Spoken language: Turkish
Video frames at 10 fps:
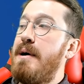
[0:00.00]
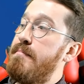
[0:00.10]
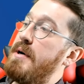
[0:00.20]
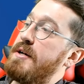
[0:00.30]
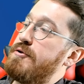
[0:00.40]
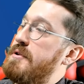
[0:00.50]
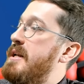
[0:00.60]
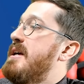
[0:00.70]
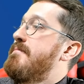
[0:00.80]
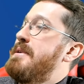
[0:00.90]
Ben bari şu
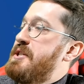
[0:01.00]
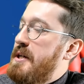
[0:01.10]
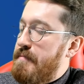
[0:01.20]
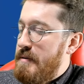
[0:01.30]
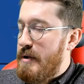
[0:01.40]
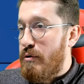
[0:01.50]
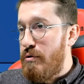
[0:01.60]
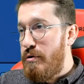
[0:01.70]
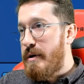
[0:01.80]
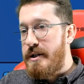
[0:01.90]
deneyim beşi yapayım da
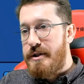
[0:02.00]
kulübü